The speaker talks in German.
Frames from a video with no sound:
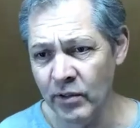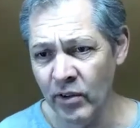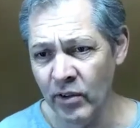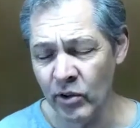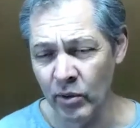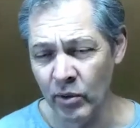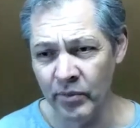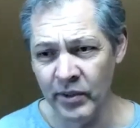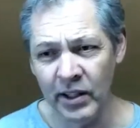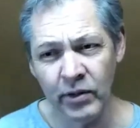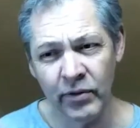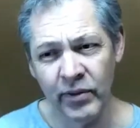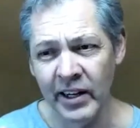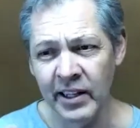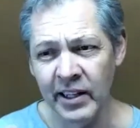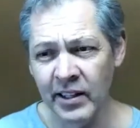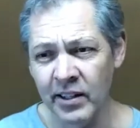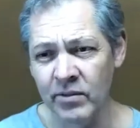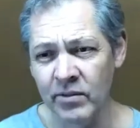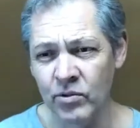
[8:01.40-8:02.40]
warum. Nicht, weil
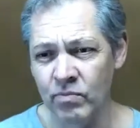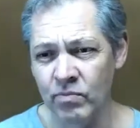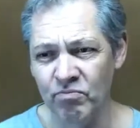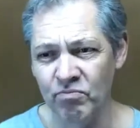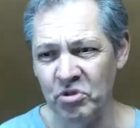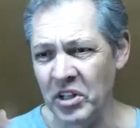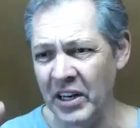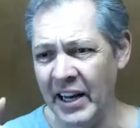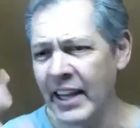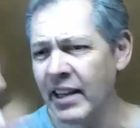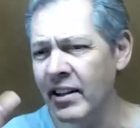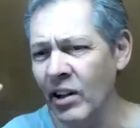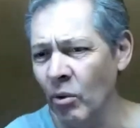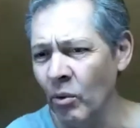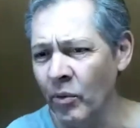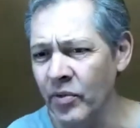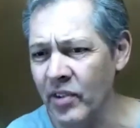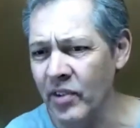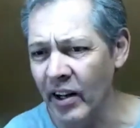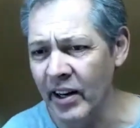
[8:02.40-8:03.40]
ich ein schlechter
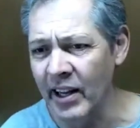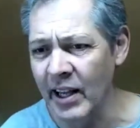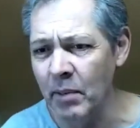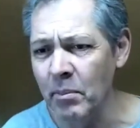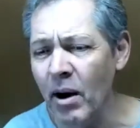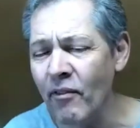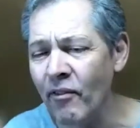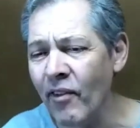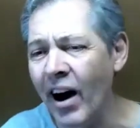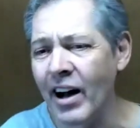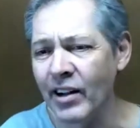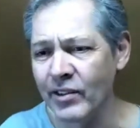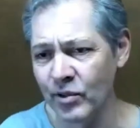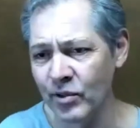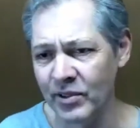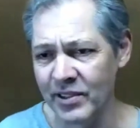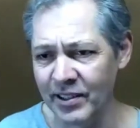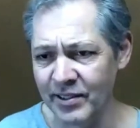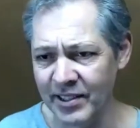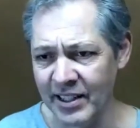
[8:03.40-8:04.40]
Unternehmer war zu
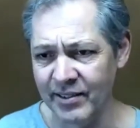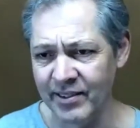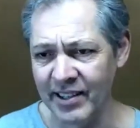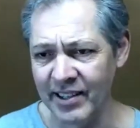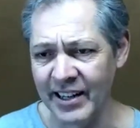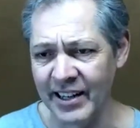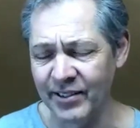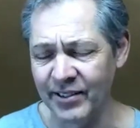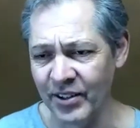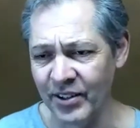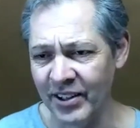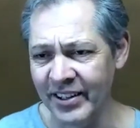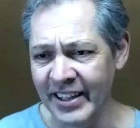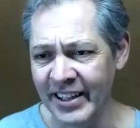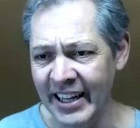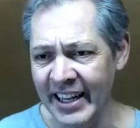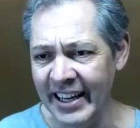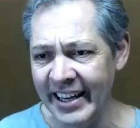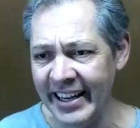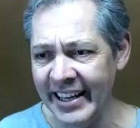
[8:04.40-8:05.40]
dieser Zeit, sondern
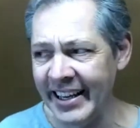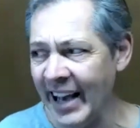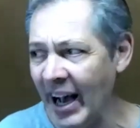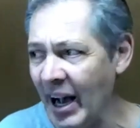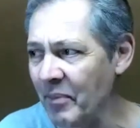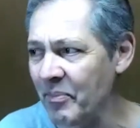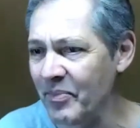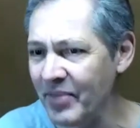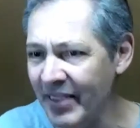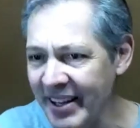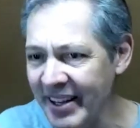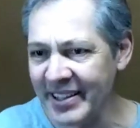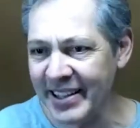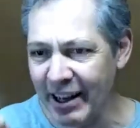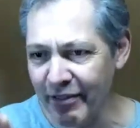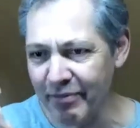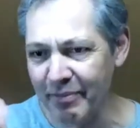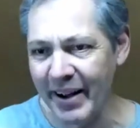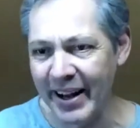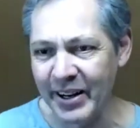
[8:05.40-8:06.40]
ich habe nicht
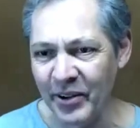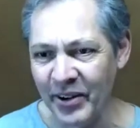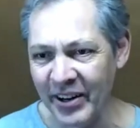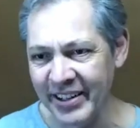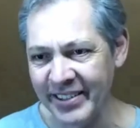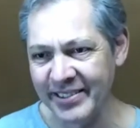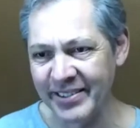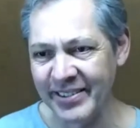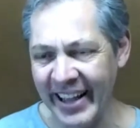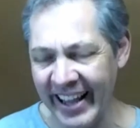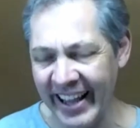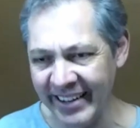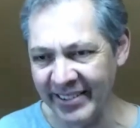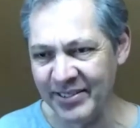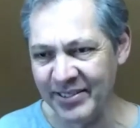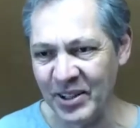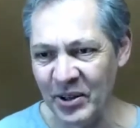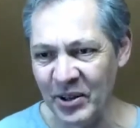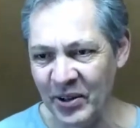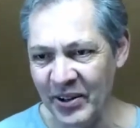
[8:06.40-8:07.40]
auf mein
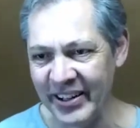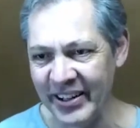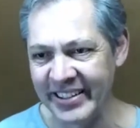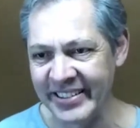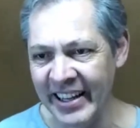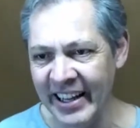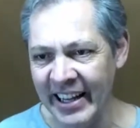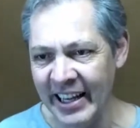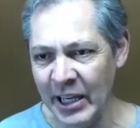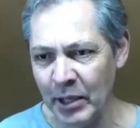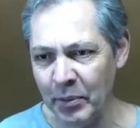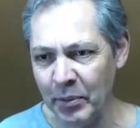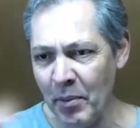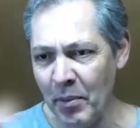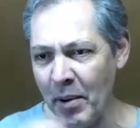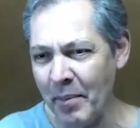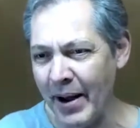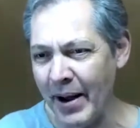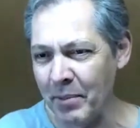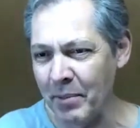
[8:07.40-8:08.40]
Herz gehört. Ich bin
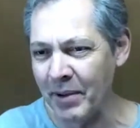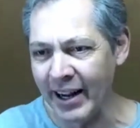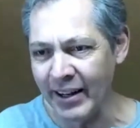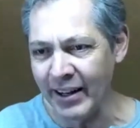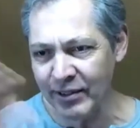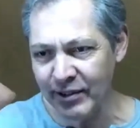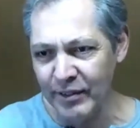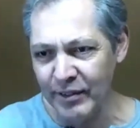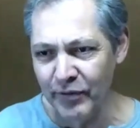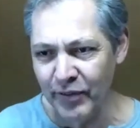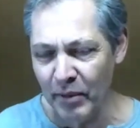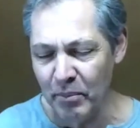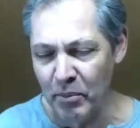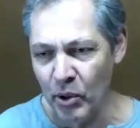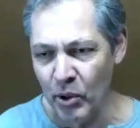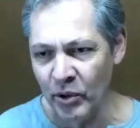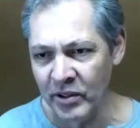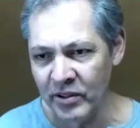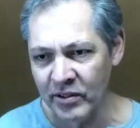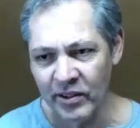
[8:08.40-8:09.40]
mit meinem ganzen
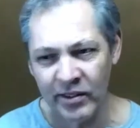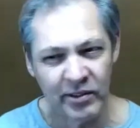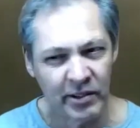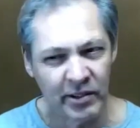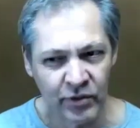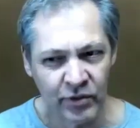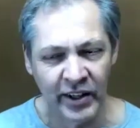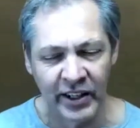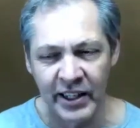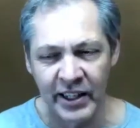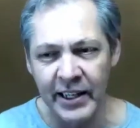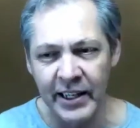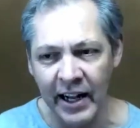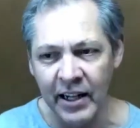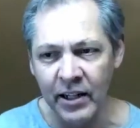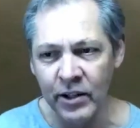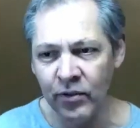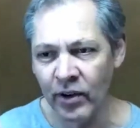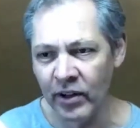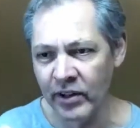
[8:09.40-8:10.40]
Vermögen, das nicht wenig
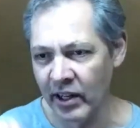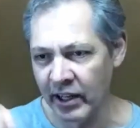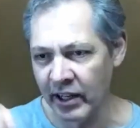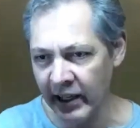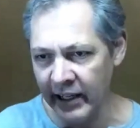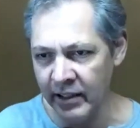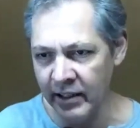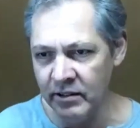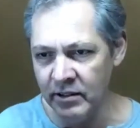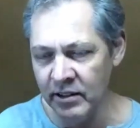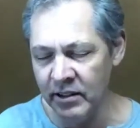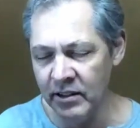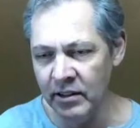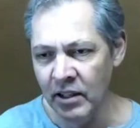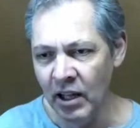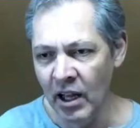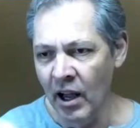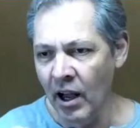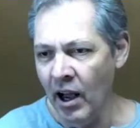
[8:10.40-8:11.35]
Geld war, nach Indien,